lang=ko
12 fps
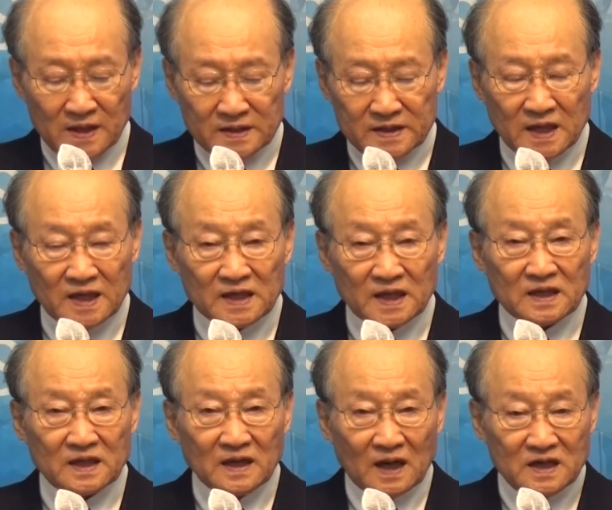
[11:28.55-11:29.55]

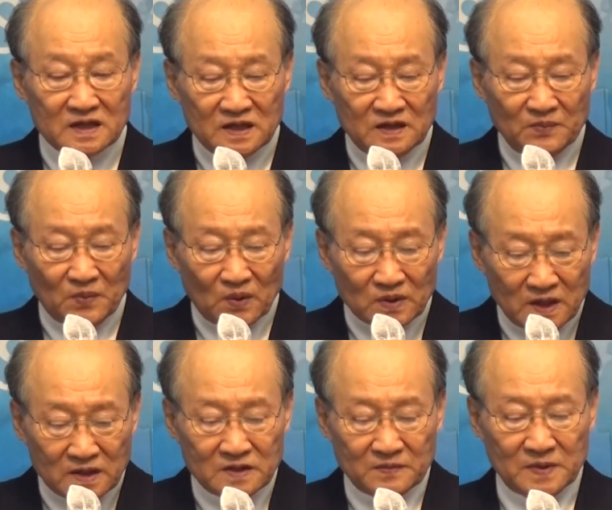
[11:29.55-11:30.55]
제자들은 알지
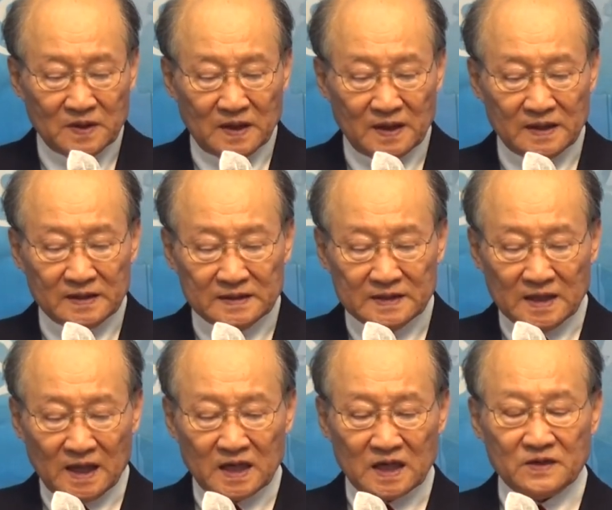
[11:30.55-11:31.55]
못했습니다.
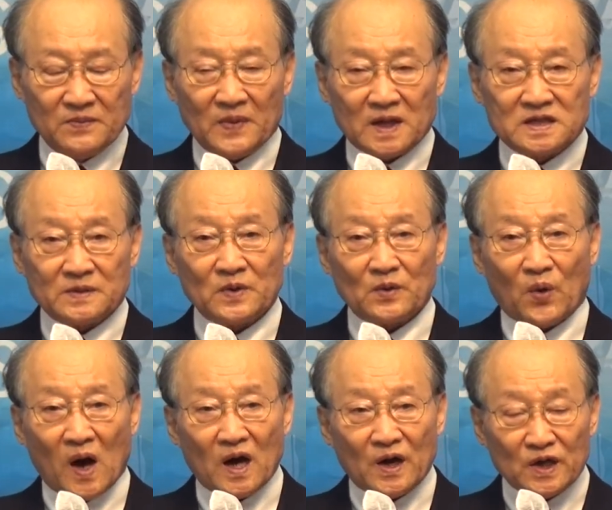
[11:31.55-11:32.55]
하나님 말씀은
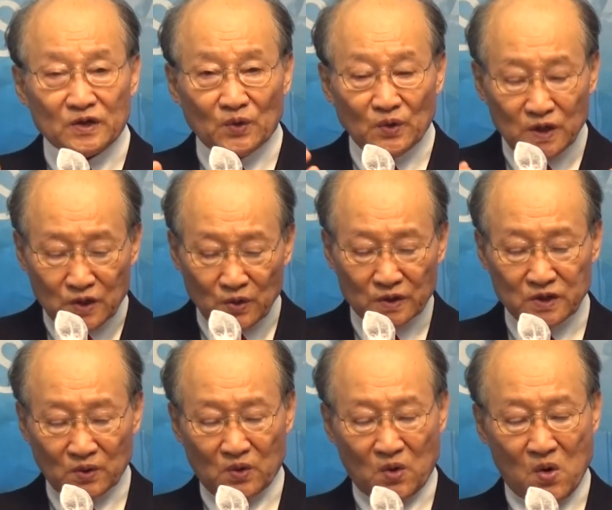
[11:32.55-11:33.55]
과거에도
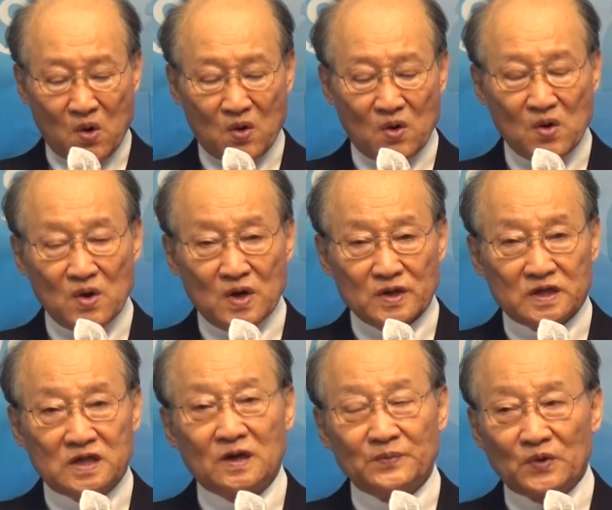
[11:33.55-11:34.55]
이루어졌고
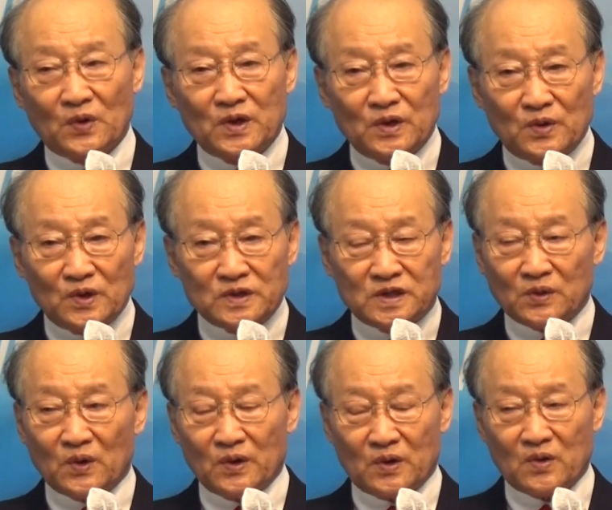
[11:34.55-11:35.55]
지금도
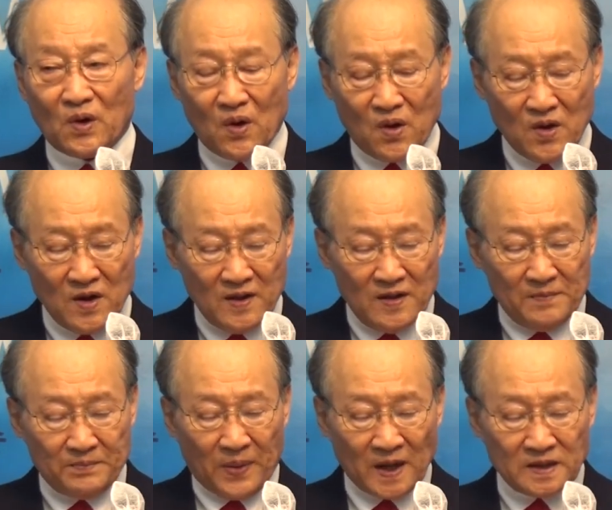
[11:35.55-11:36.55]
이루어지고 있고
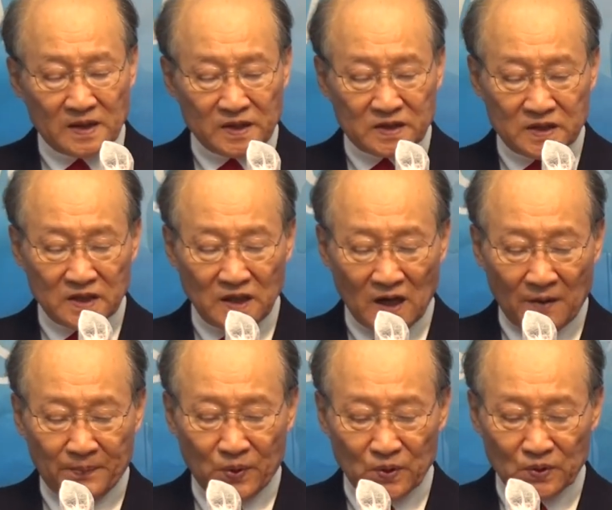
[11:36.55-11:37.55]
반드시
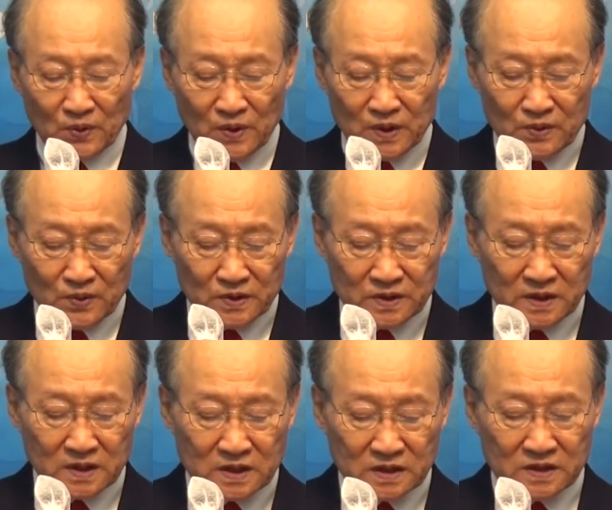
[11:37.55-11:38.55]
앞으로도
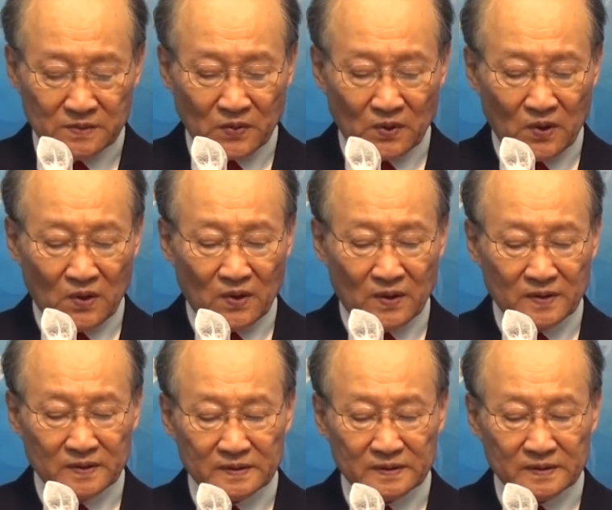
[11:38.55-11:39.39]
이루어질 것이므로